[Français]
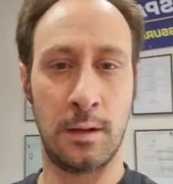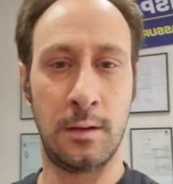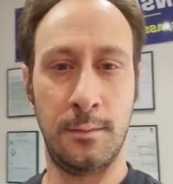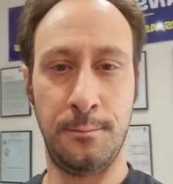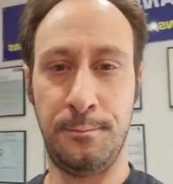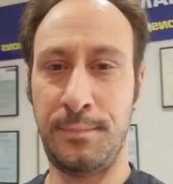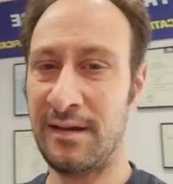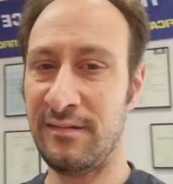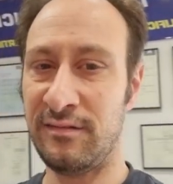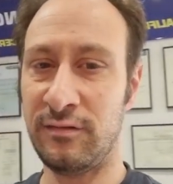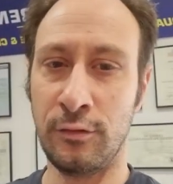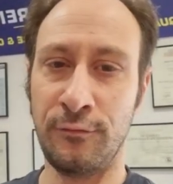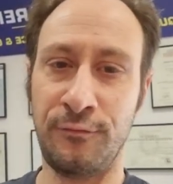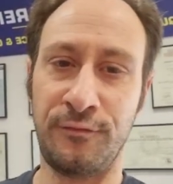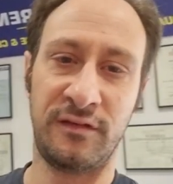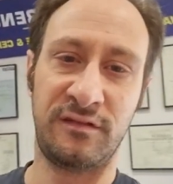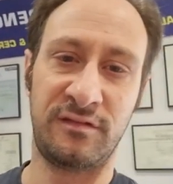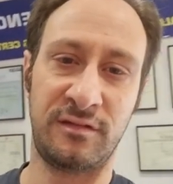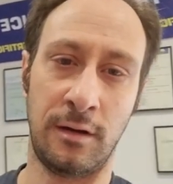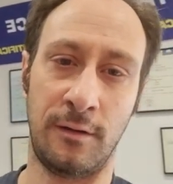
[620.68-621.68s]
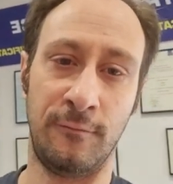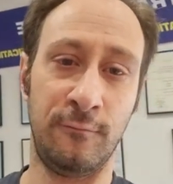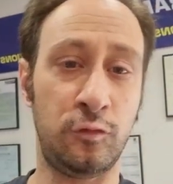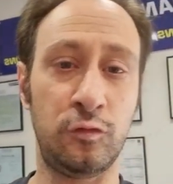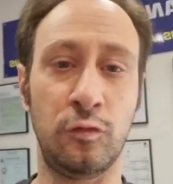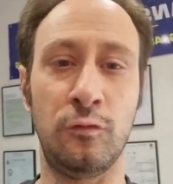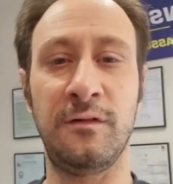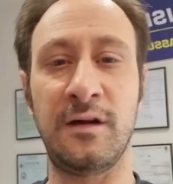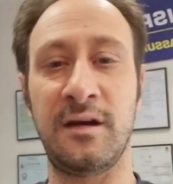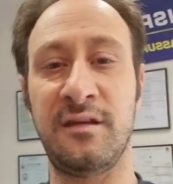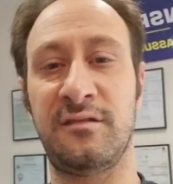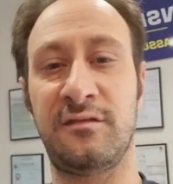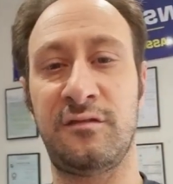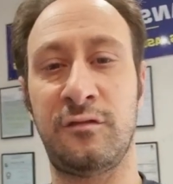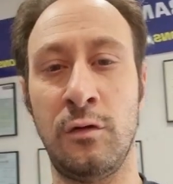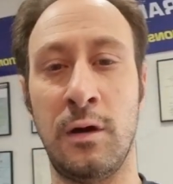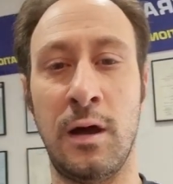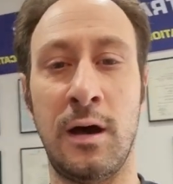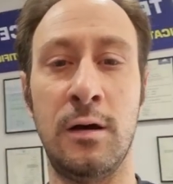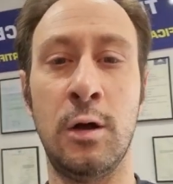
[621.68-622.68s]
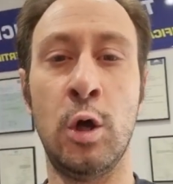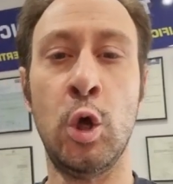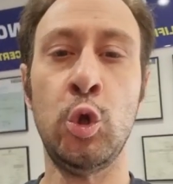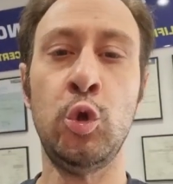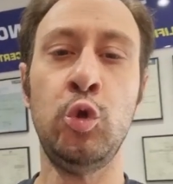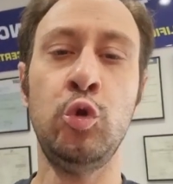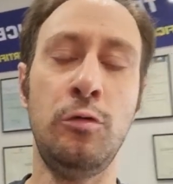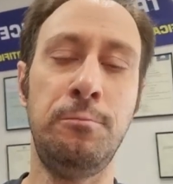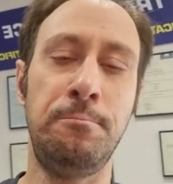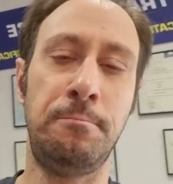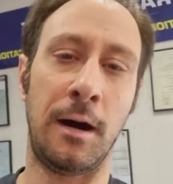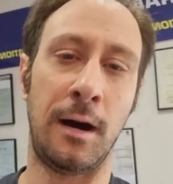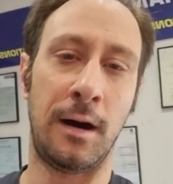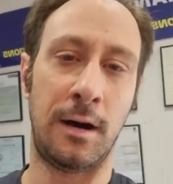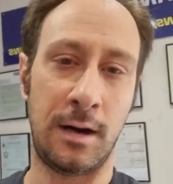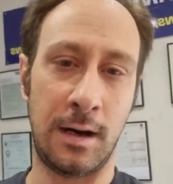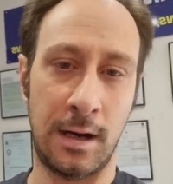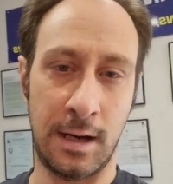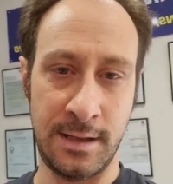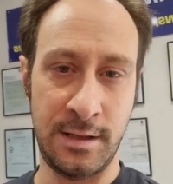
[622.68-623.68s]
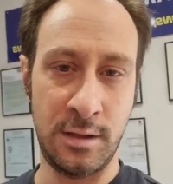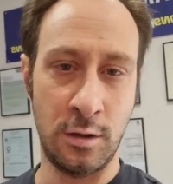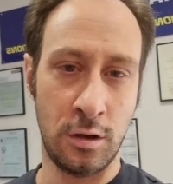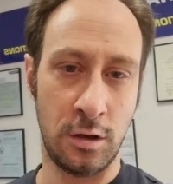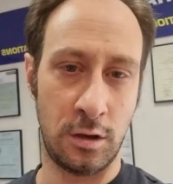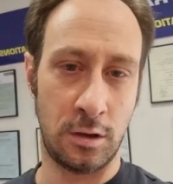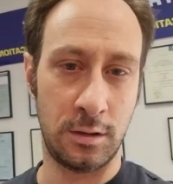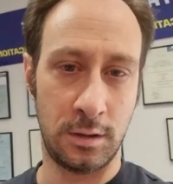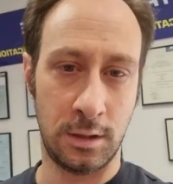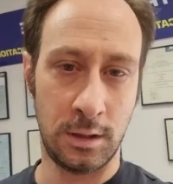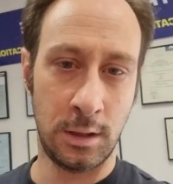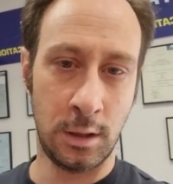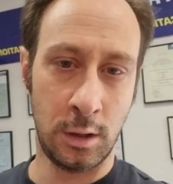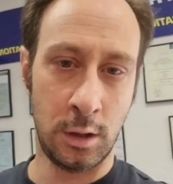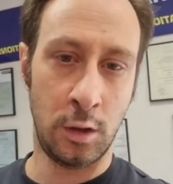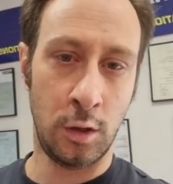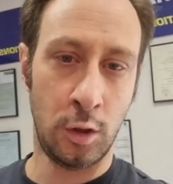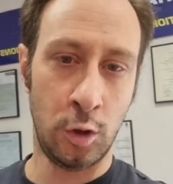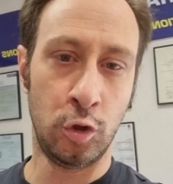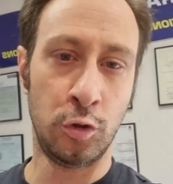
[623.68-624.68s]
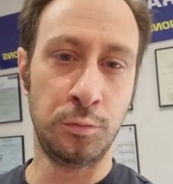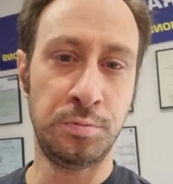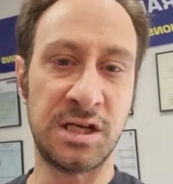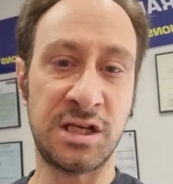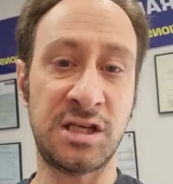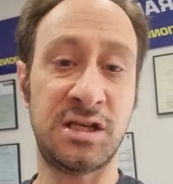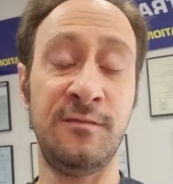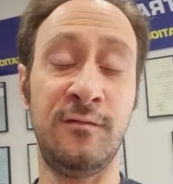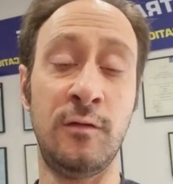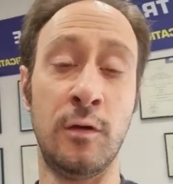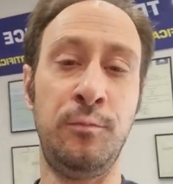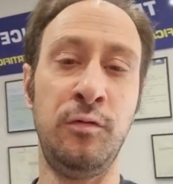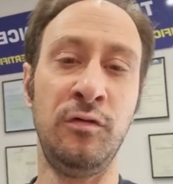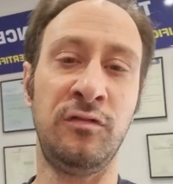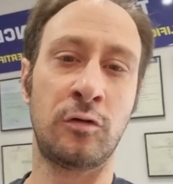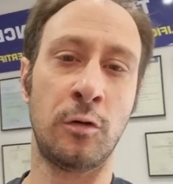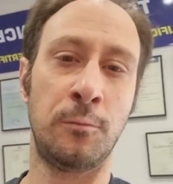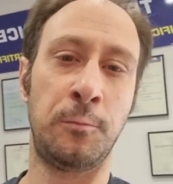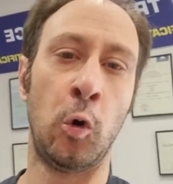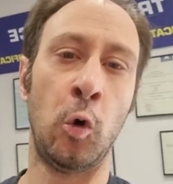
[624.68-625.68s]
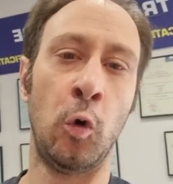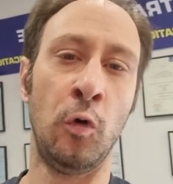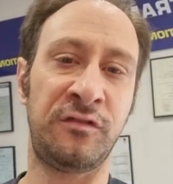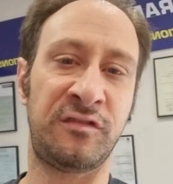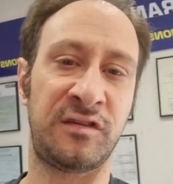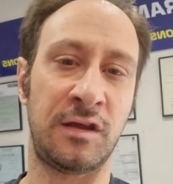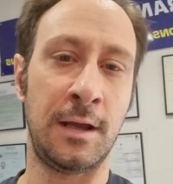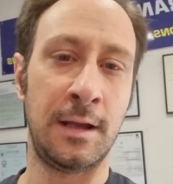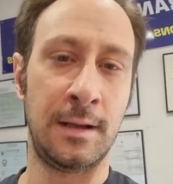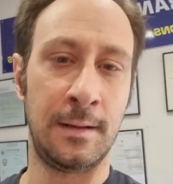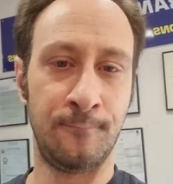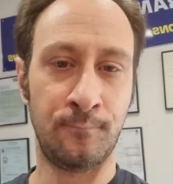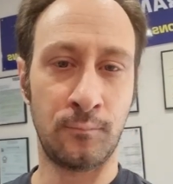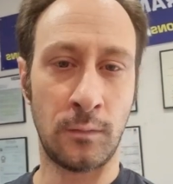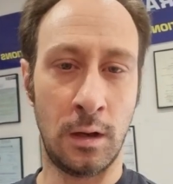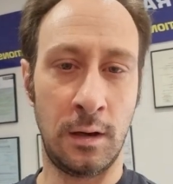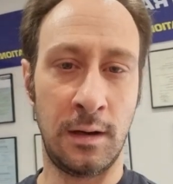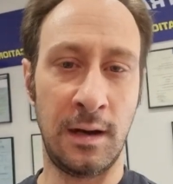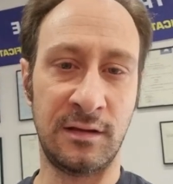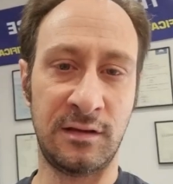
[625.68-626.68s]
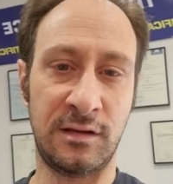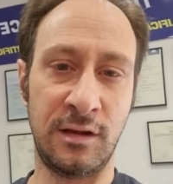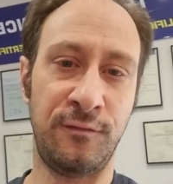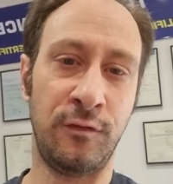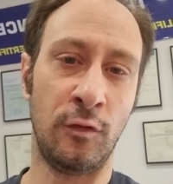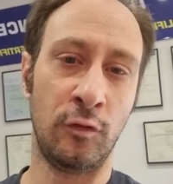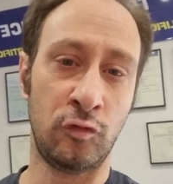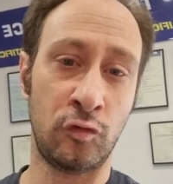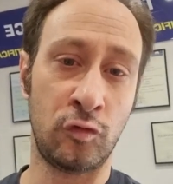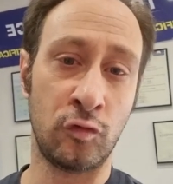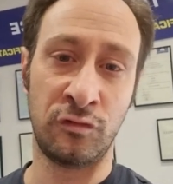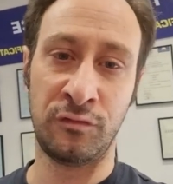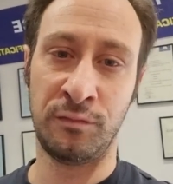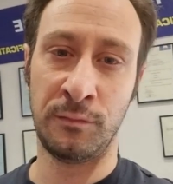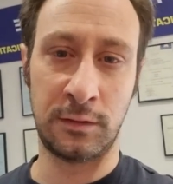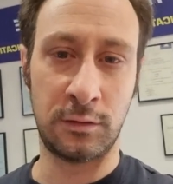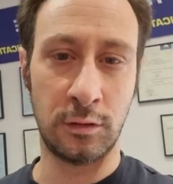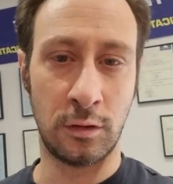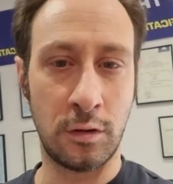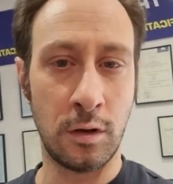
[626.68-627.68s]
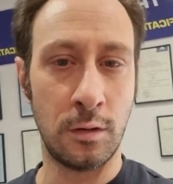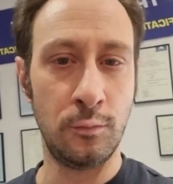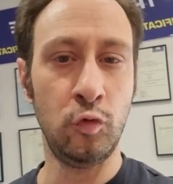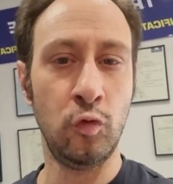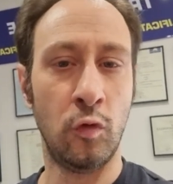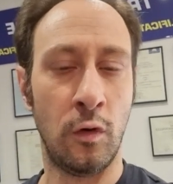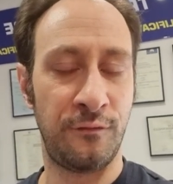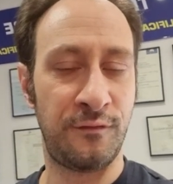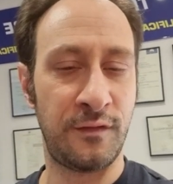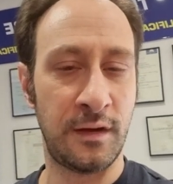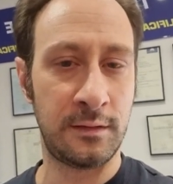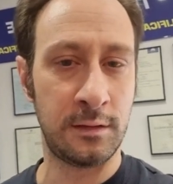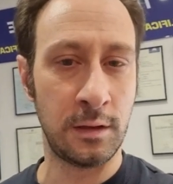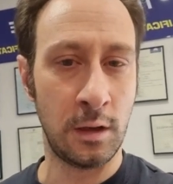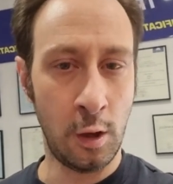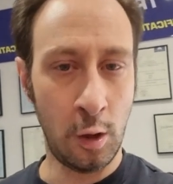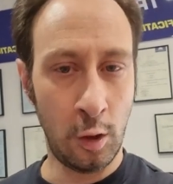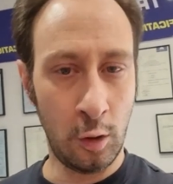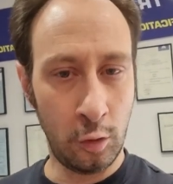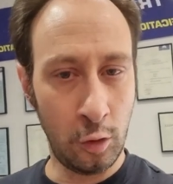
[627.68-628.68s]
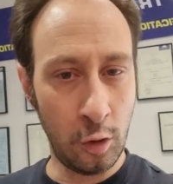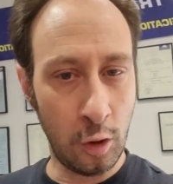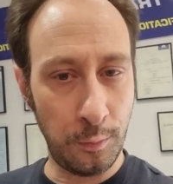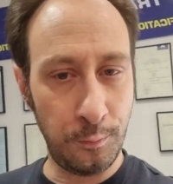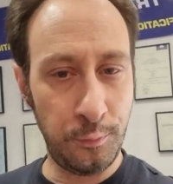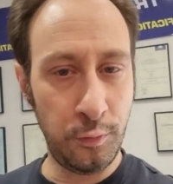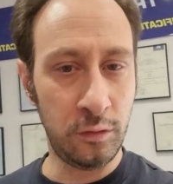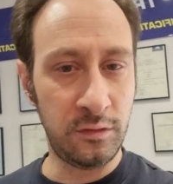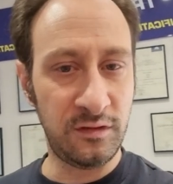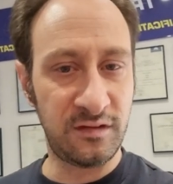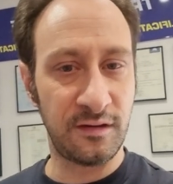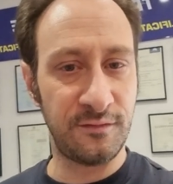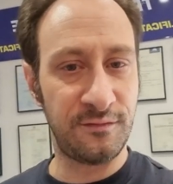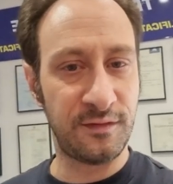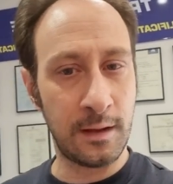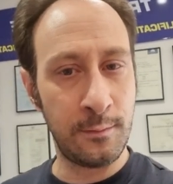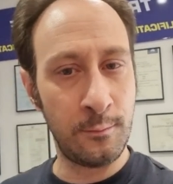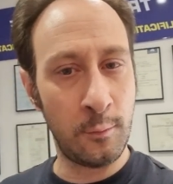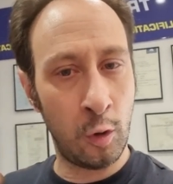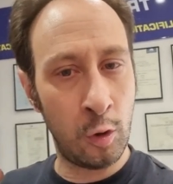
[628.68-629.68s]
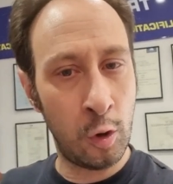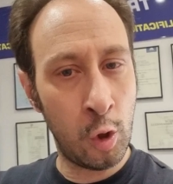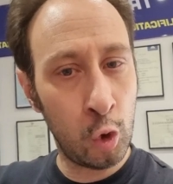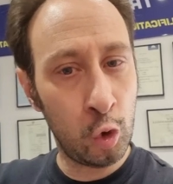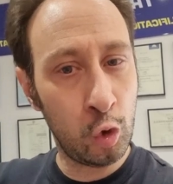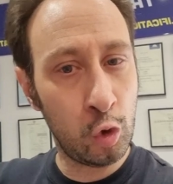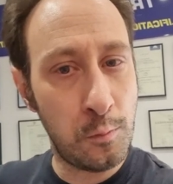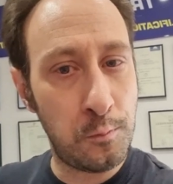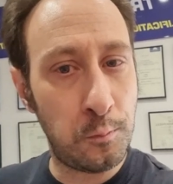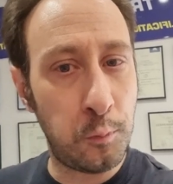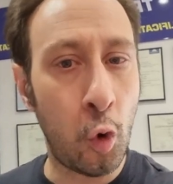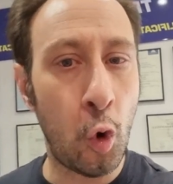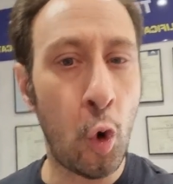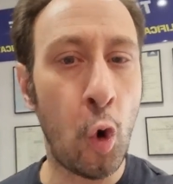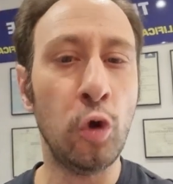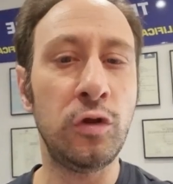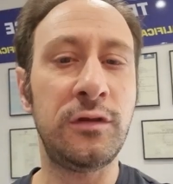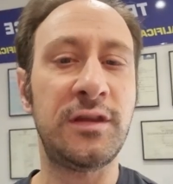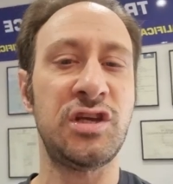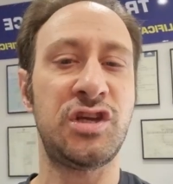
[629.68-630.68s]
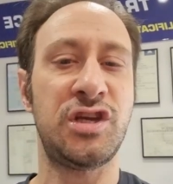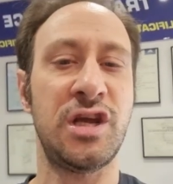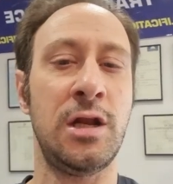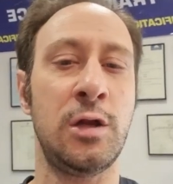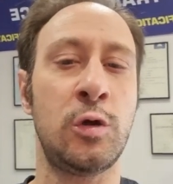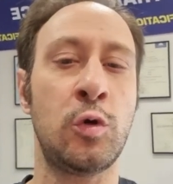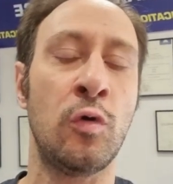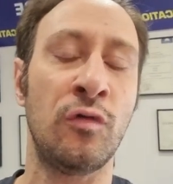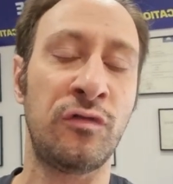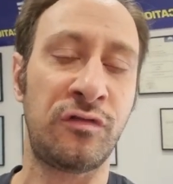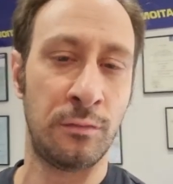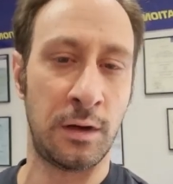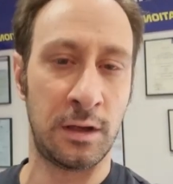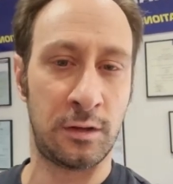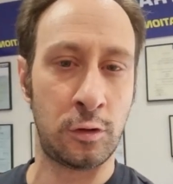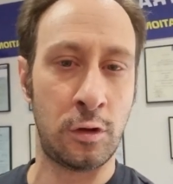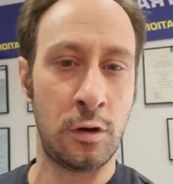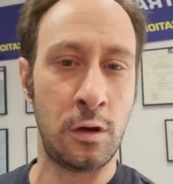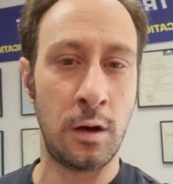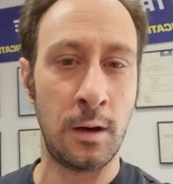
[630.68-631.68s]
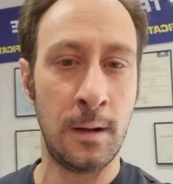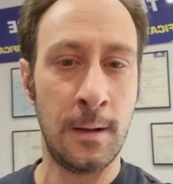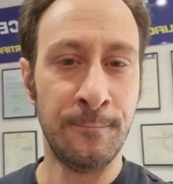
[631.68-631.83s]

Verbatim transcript: Personne ne fait cela. Vous trouverez cela nulle part ailleurs. L'objectif de Plus que Pro, c'est la défense du consommateur comme nous en fait. Leur but, c'est vraiment de protéger le consommateur